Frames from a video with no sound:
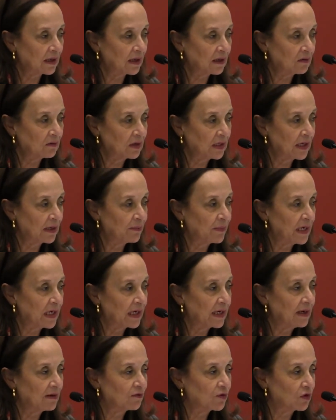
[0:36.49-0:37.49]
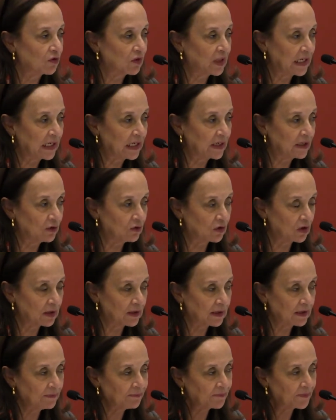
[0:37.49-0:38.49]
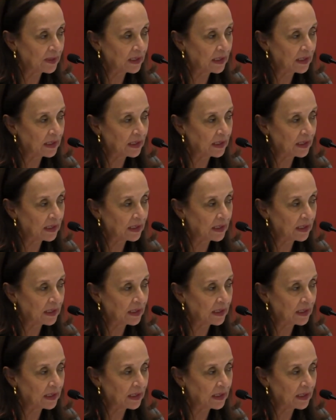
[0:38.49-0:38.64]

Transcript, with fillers: ha dado en llamar la frontera norte